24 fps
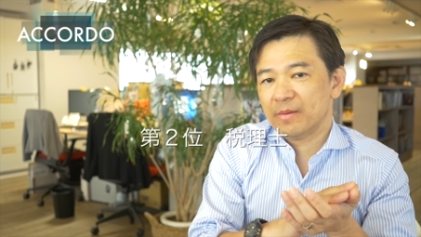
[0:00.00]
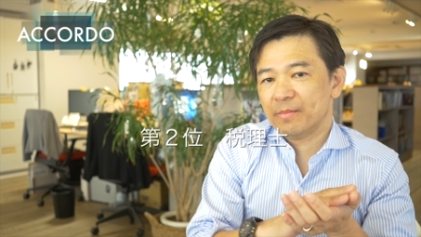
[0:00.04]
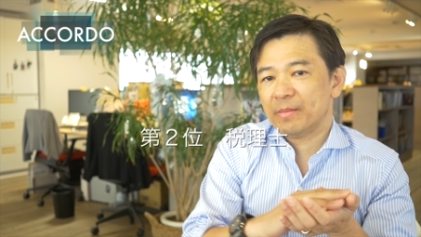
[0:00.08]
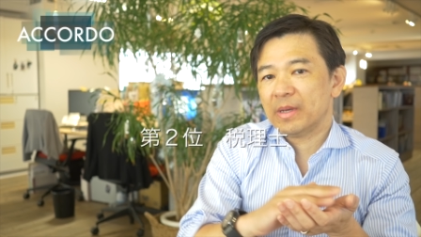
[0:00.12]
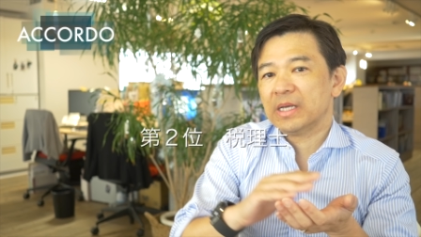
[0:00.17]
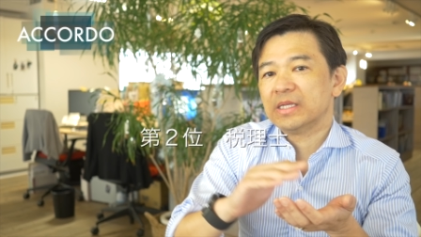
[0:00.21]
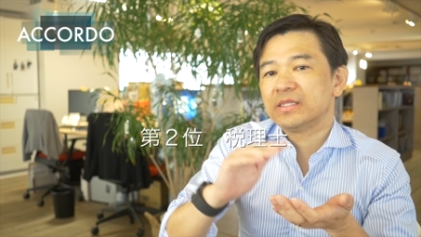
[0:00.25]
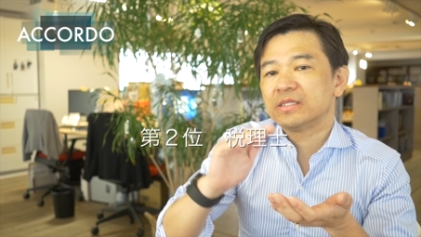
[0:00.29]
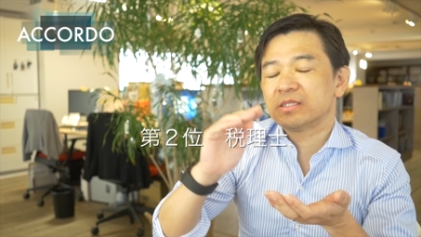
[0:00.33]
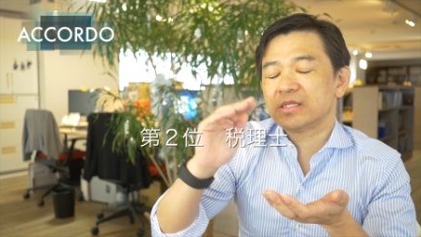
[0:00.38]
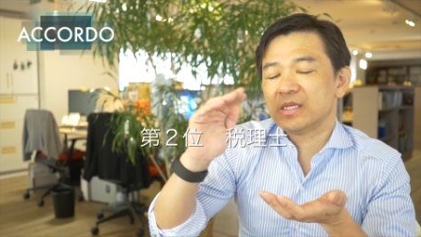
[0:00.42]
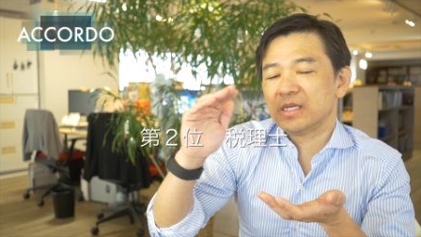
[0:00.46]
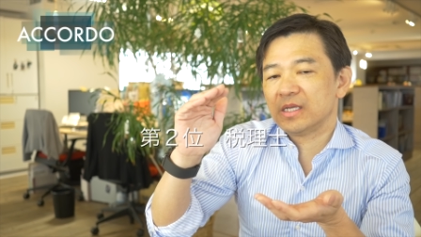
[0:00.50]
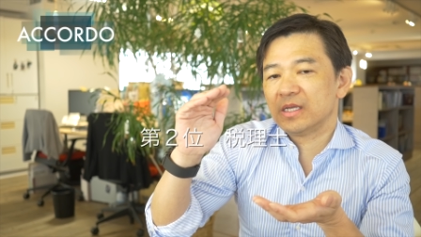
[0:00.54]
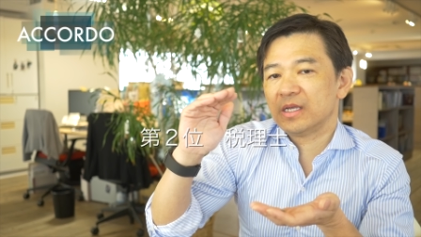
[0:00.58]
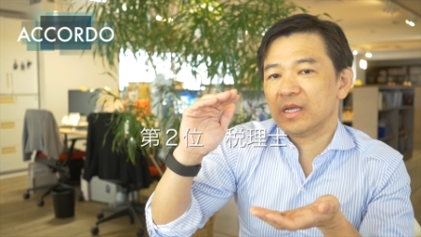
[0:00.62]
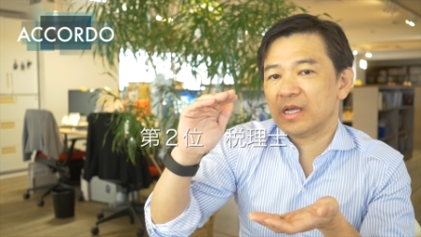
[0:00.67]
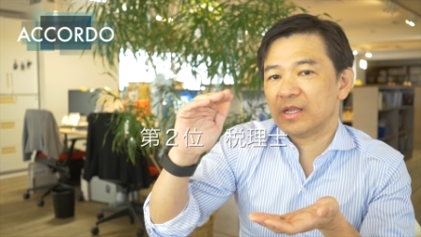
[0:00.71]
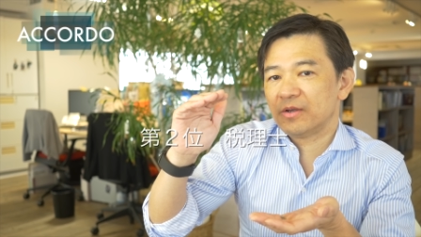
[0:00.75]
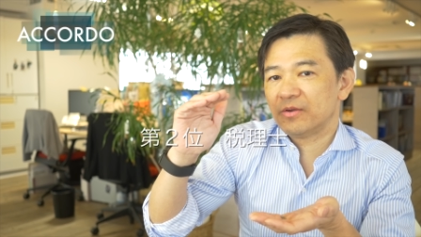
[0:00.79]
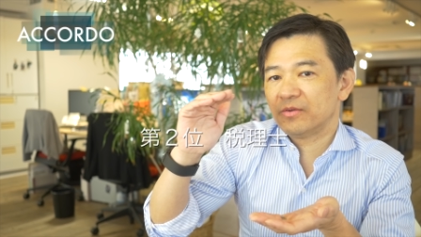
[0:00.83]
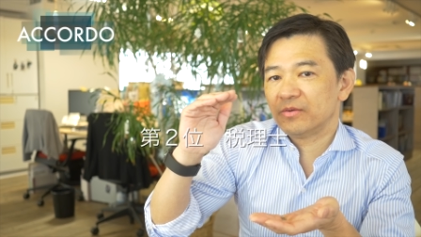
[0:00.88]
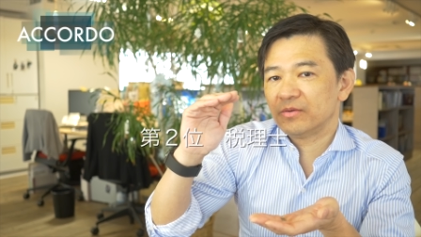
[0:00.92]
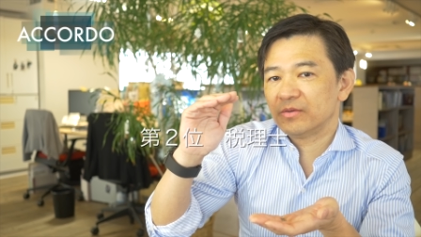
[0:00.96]
毎月
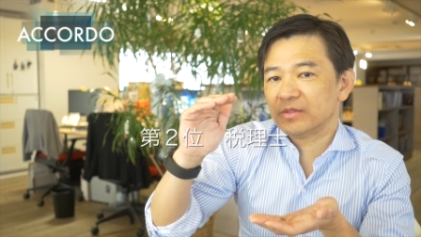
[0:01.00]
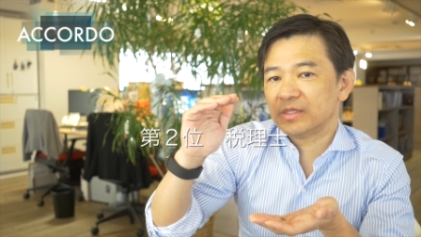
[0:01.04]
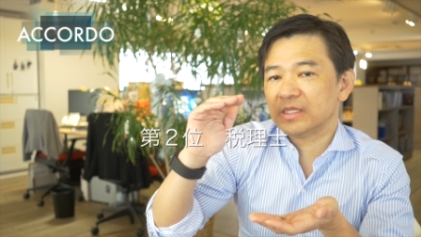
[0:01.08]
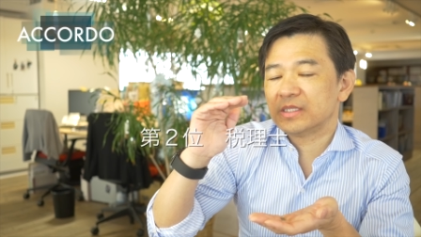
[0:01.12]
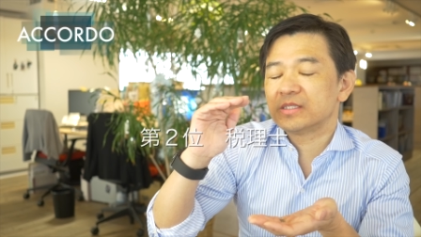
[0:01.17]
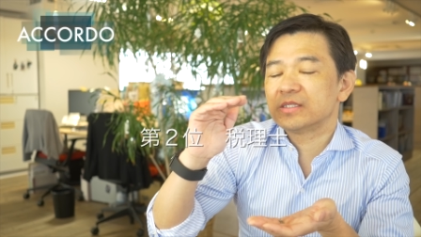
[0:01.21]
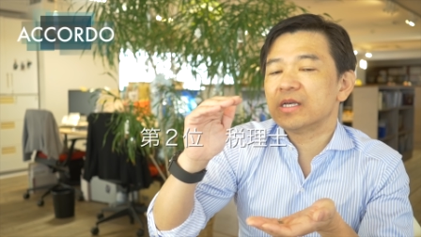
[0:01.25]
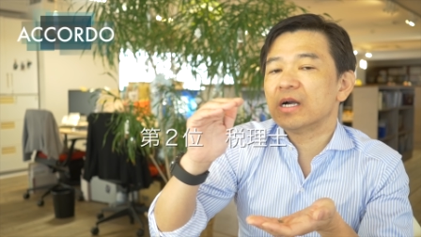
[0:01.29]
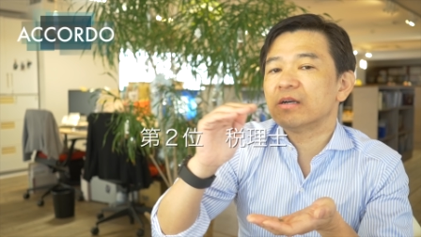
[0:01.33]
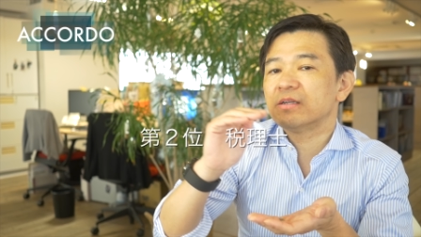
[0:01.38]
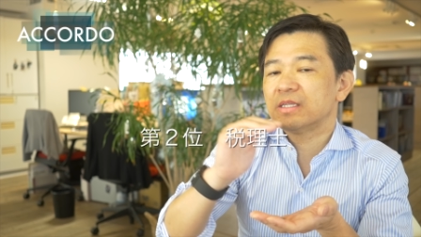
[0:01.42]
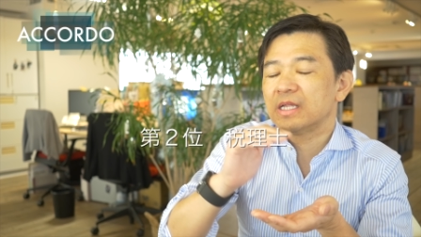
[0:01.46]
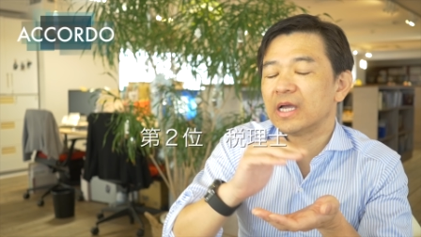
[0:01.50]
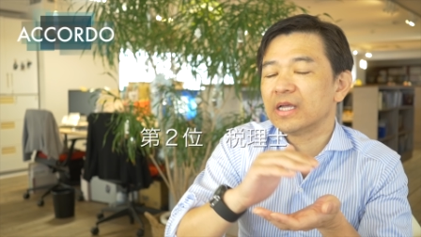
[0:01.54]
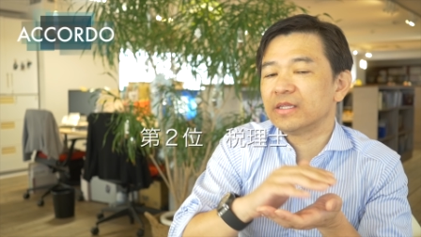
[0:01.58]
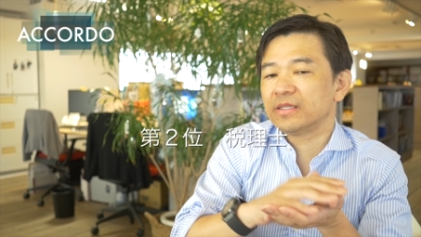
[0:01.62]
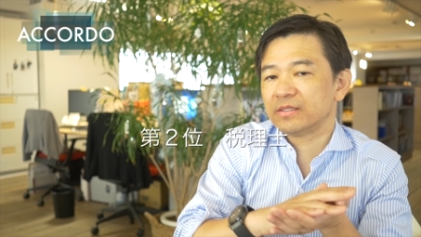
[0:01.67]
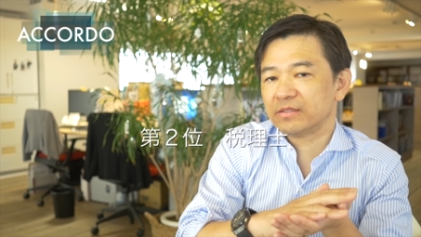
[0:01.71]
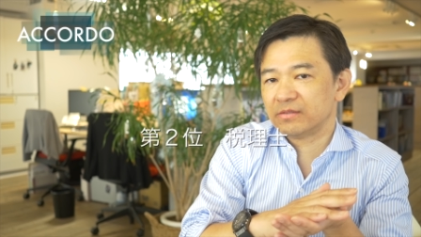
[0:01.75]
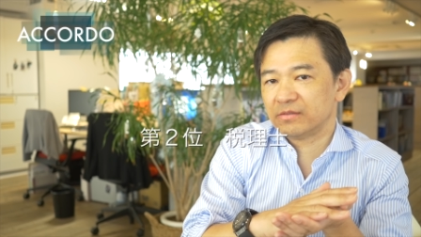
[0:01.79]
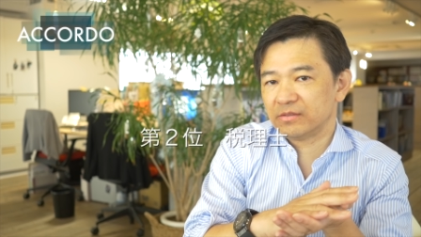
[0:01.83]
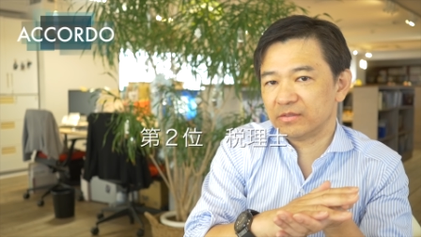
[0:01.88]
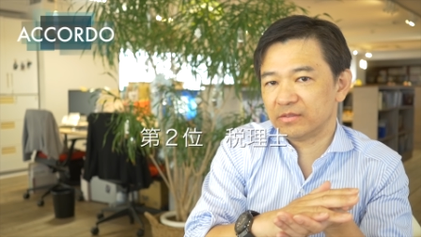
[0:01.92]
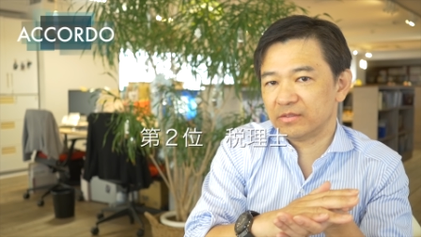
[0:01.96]
あの月額で入っ
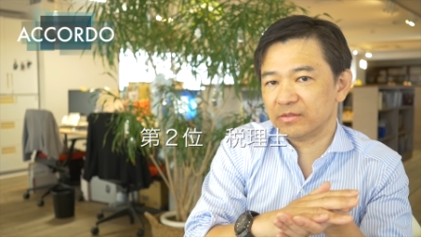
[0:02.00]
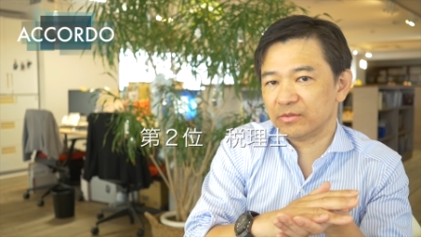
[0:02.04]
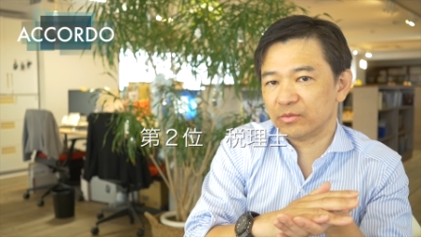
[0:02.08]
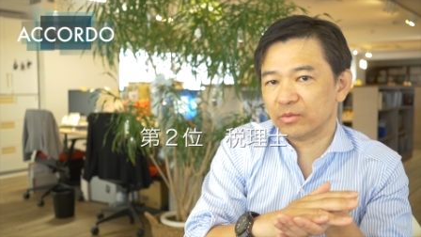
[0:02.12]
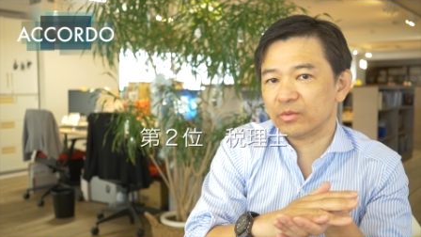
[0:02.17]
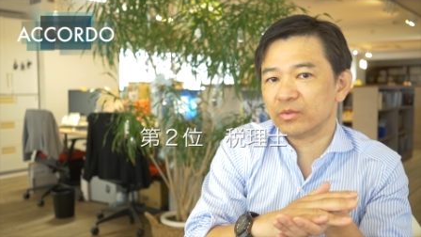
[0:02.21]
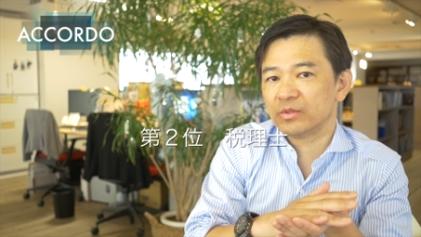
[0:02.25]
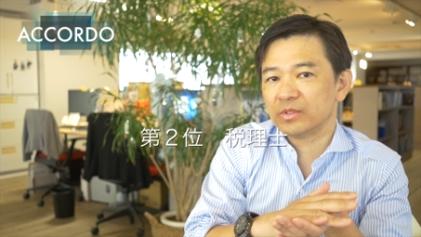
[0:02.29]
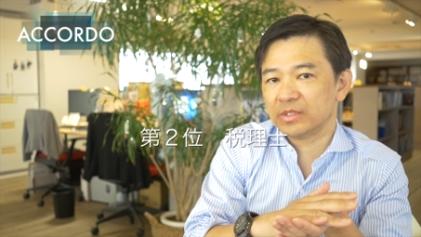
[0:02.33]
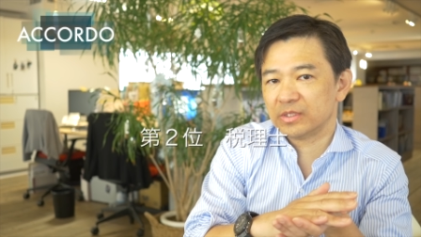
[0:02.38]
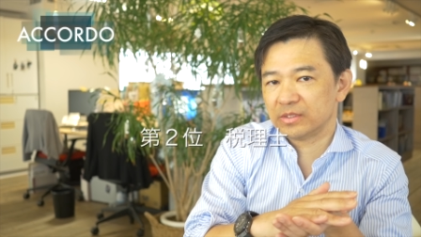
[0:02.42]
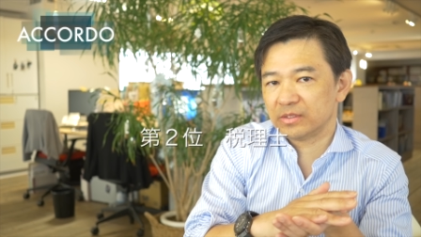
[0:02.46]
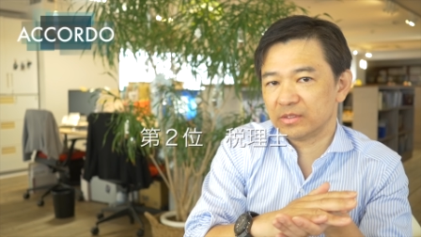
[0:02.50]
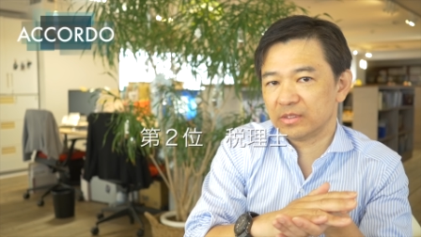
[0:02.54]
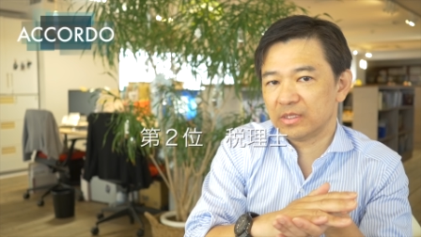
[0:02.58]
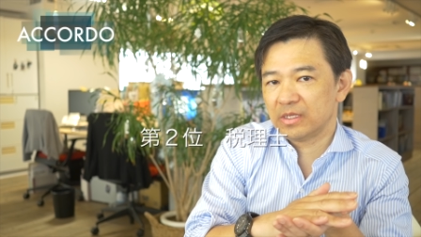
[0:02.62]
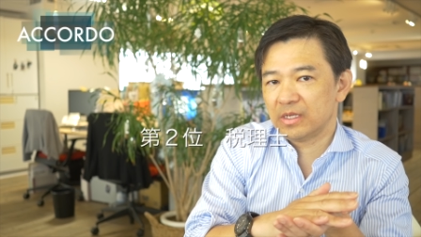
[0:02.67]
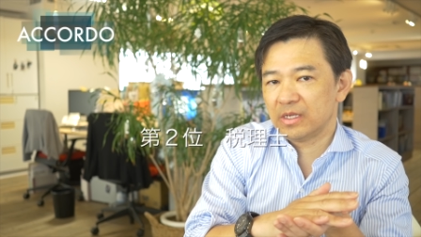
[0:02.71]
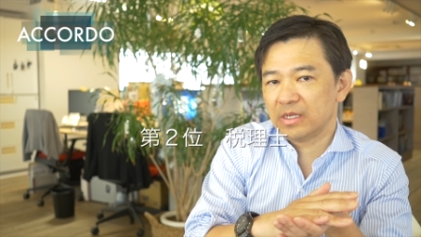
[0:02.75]
てくるっていうところです